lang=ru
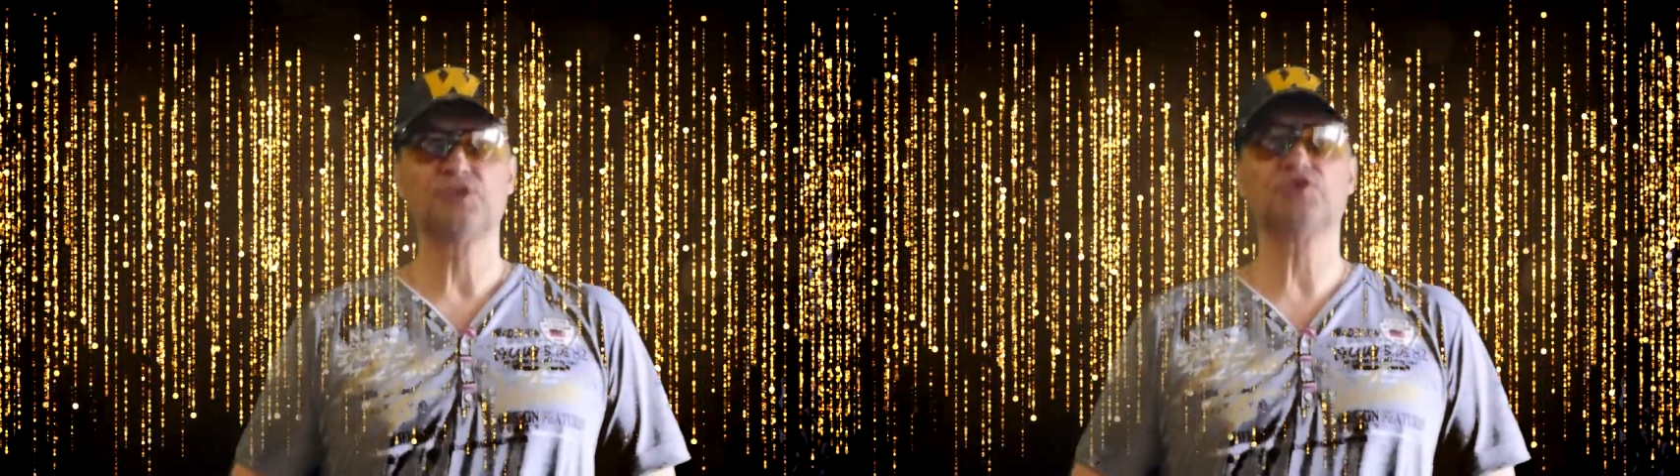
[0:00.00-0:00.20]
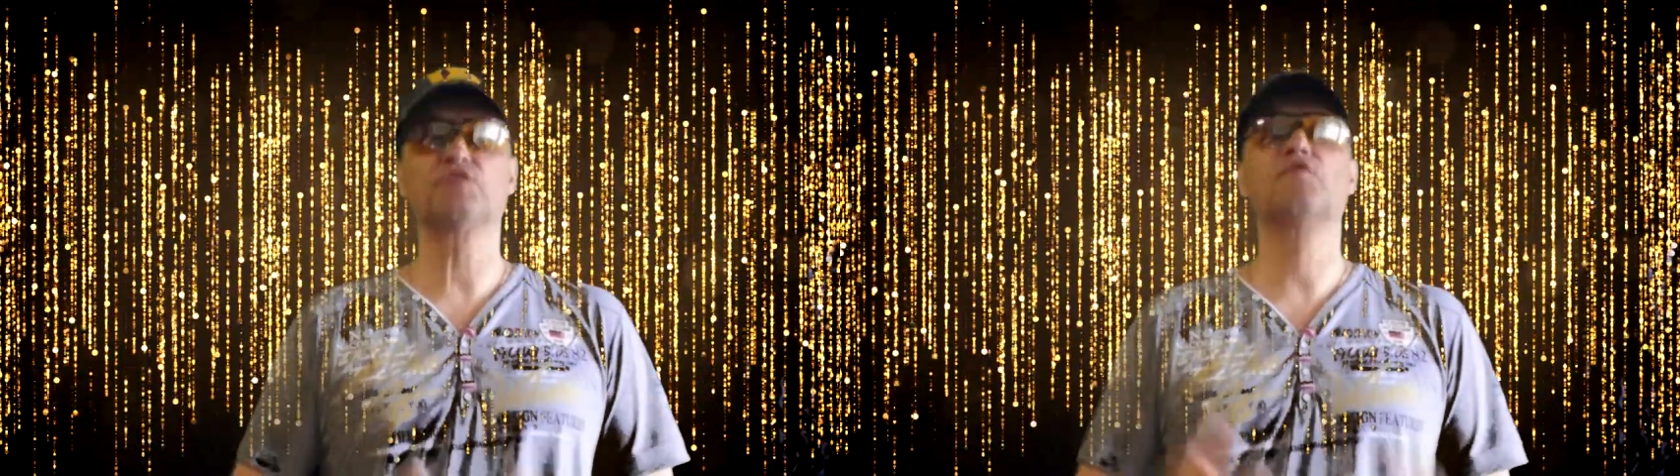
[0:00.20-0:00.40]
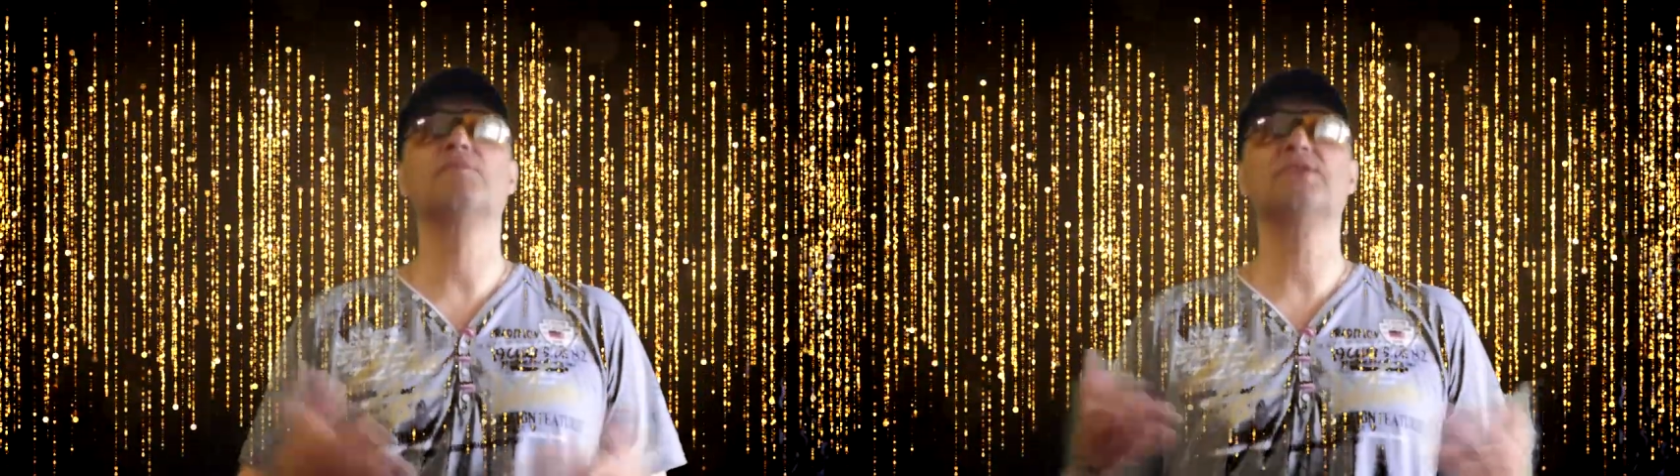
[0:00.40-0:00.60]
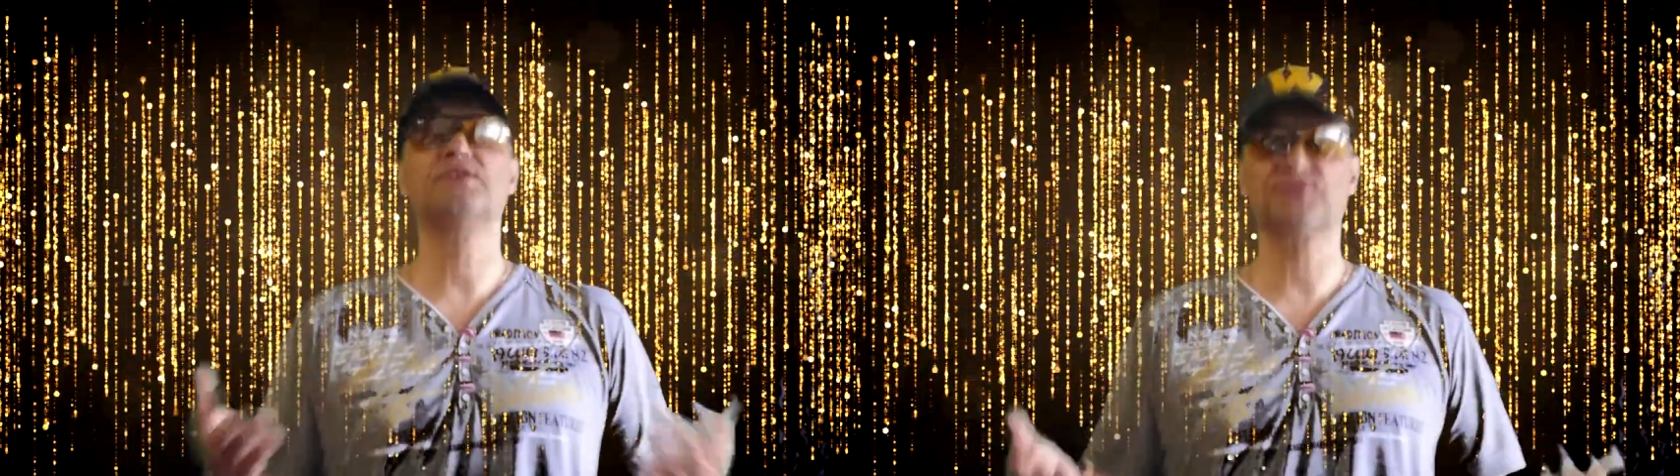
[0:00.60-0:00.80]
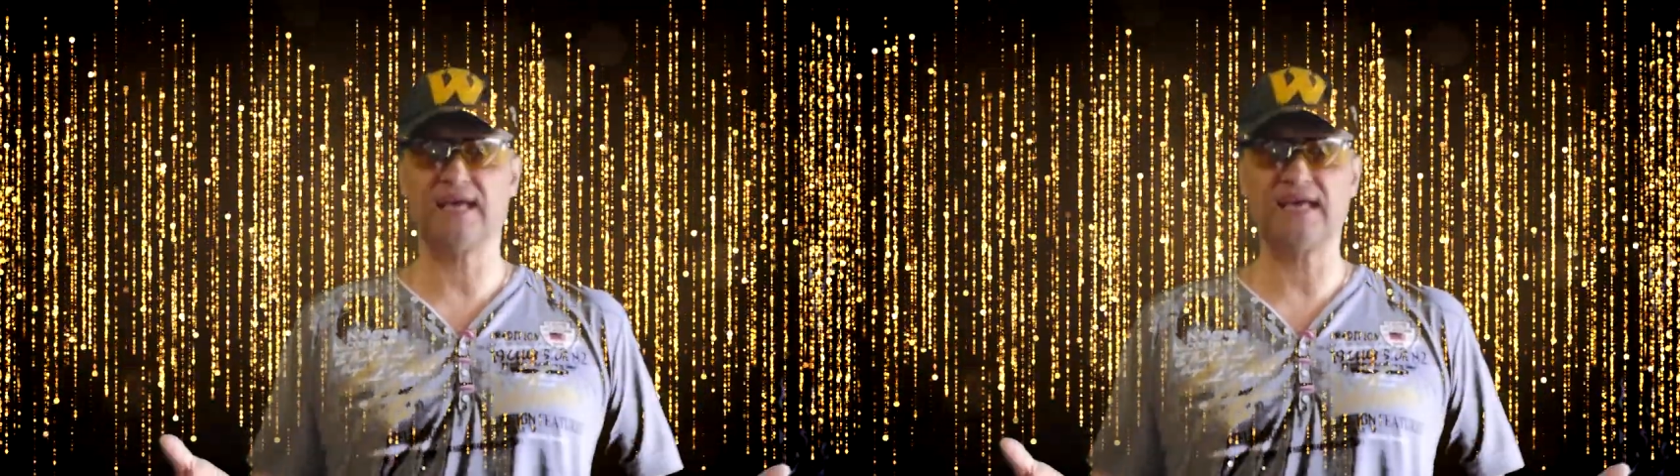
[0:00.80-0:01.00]
Чего мы
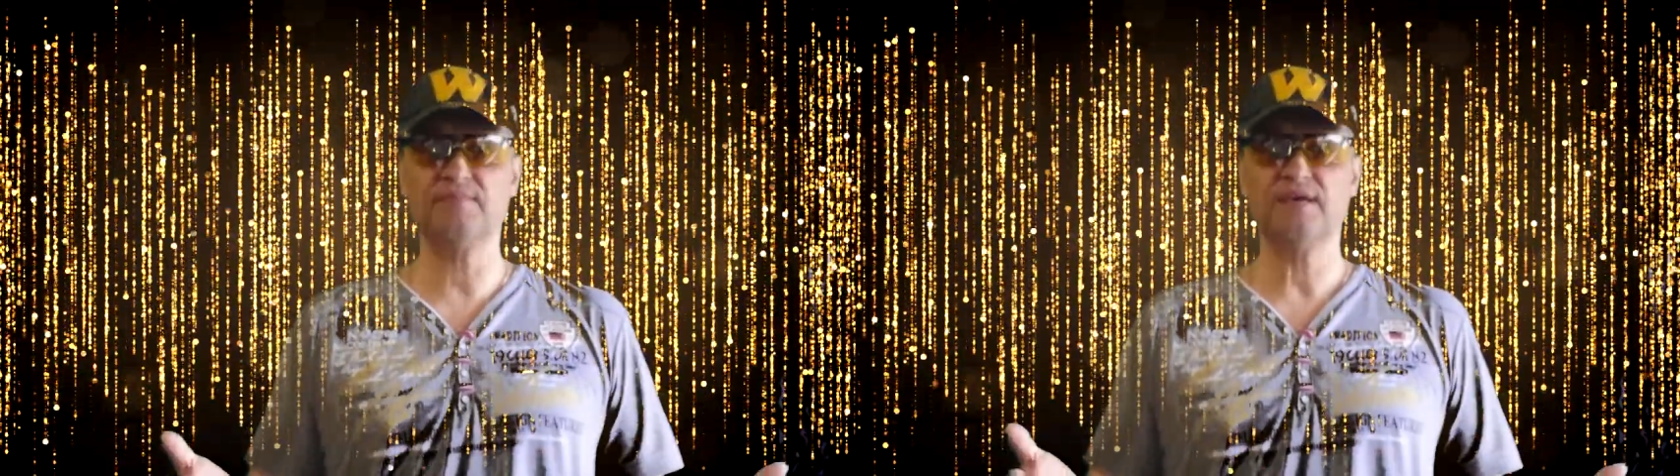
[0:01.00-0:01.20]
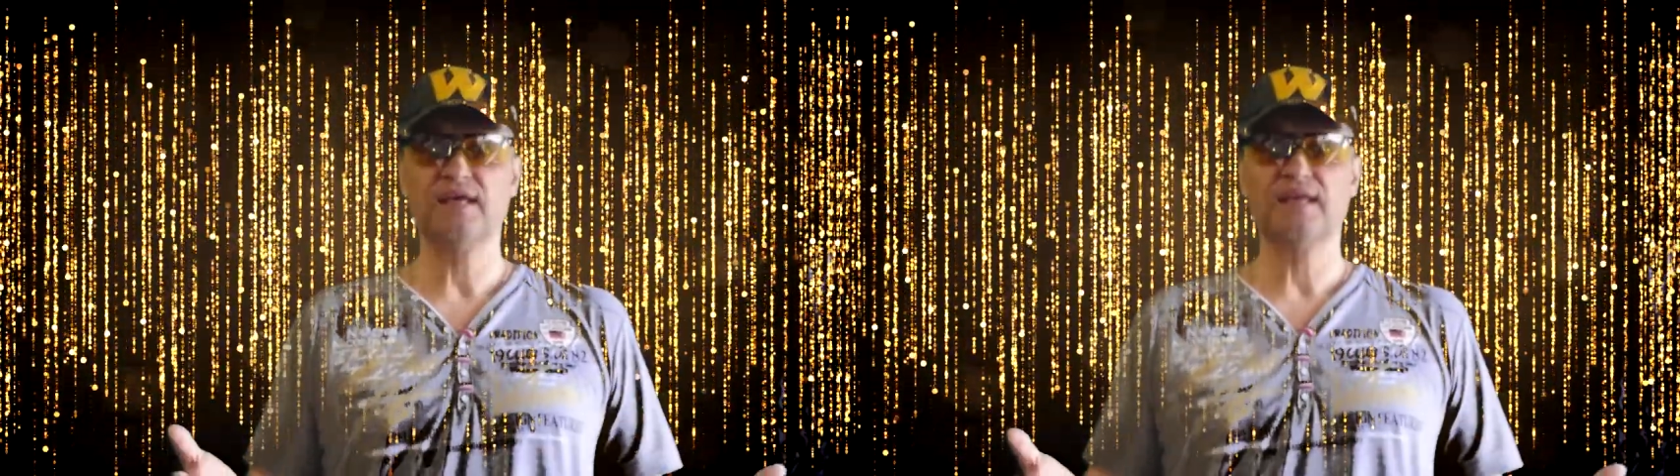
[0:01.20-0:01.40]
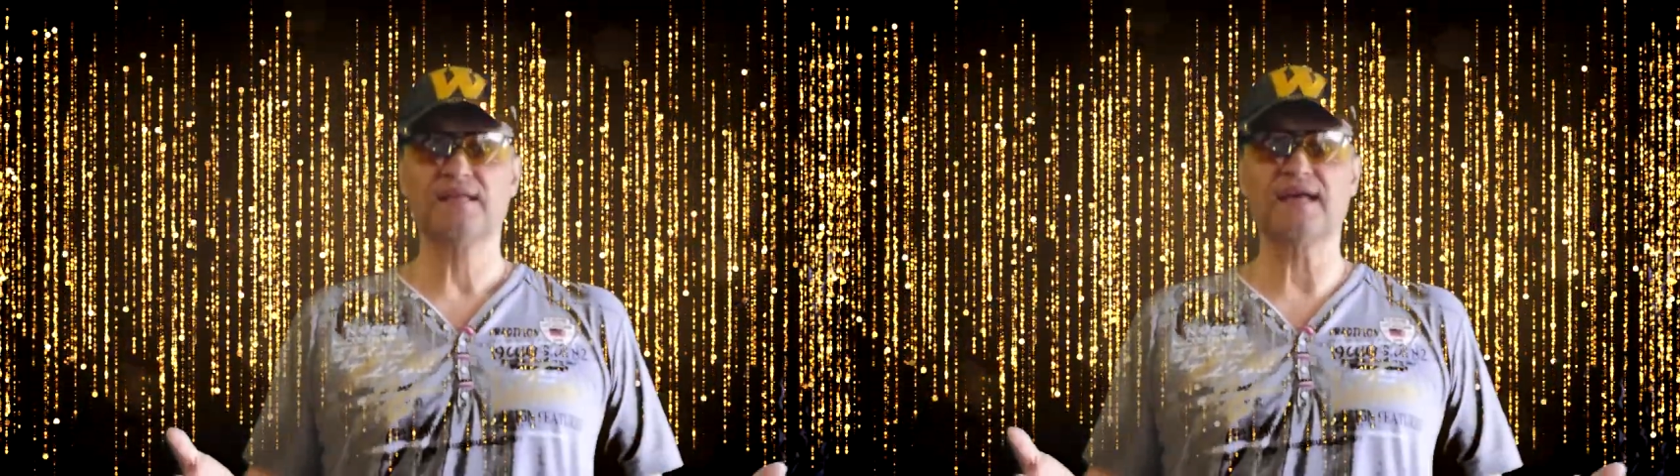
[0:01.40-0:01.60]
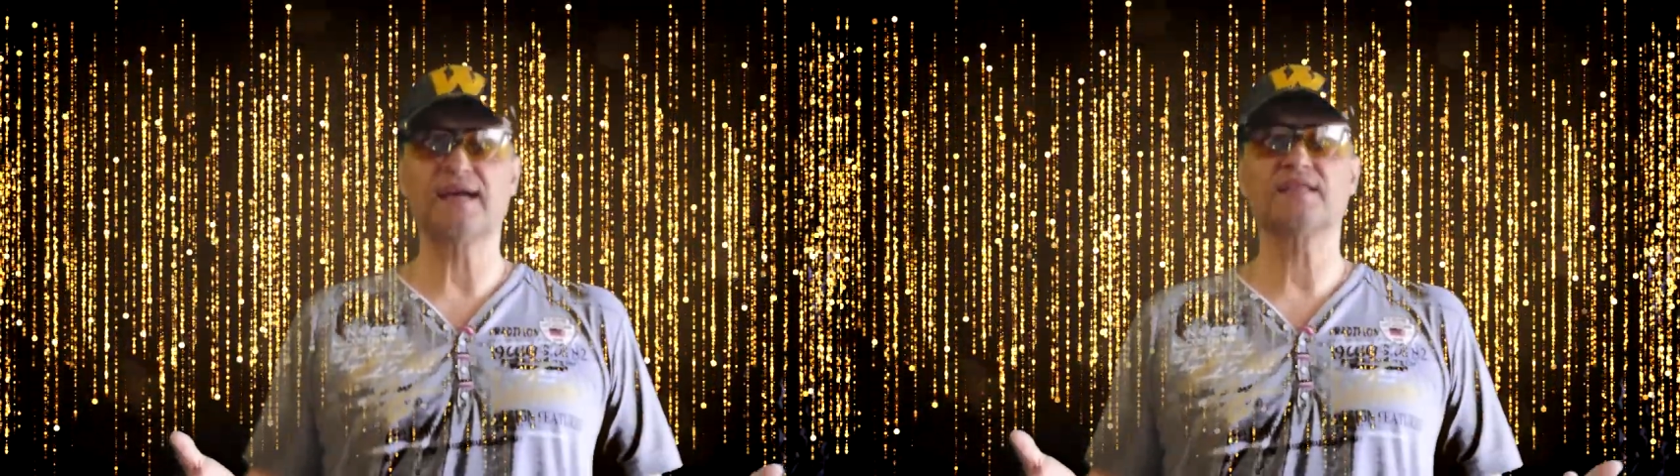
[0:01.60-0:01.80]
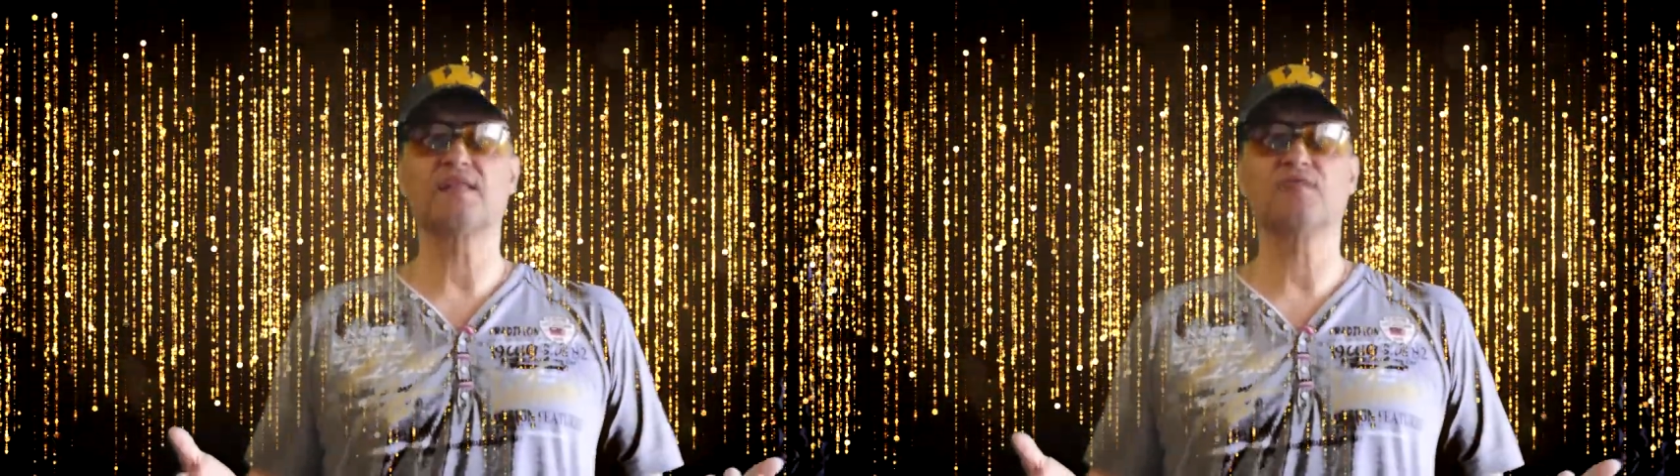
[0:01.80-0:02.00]
не знаем – так
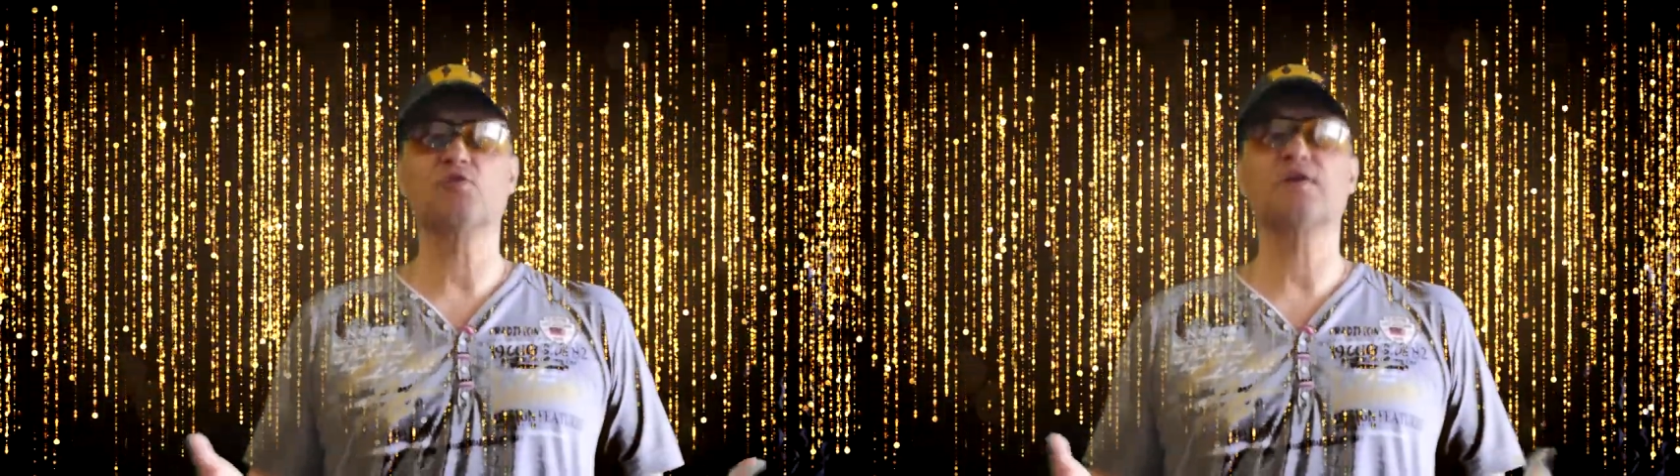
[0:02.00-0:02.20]
это того,